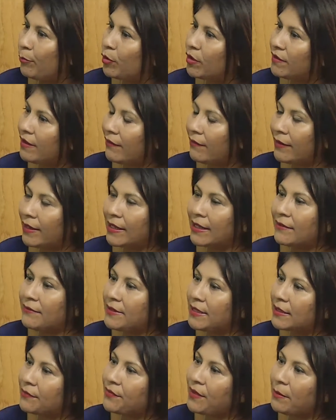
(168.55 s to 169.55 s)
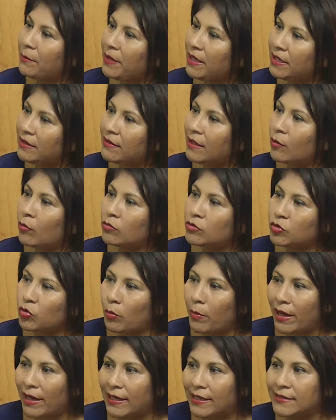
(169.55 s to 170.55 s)
pueda hablar abiertamente con
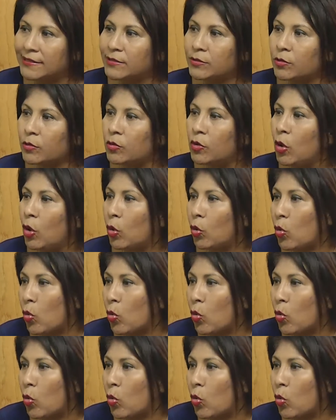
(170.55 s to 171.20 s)
su maestro,